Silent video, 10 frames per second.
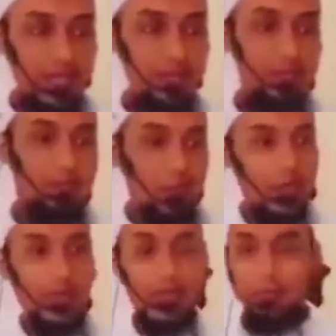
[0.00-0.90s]
ইসলামের
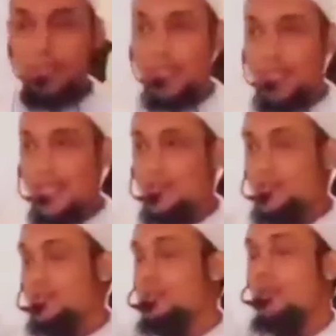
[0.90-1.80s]
পরে
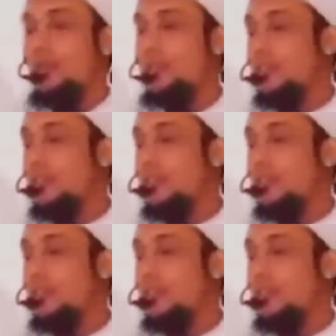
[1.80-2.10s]
একজন নবী হলেন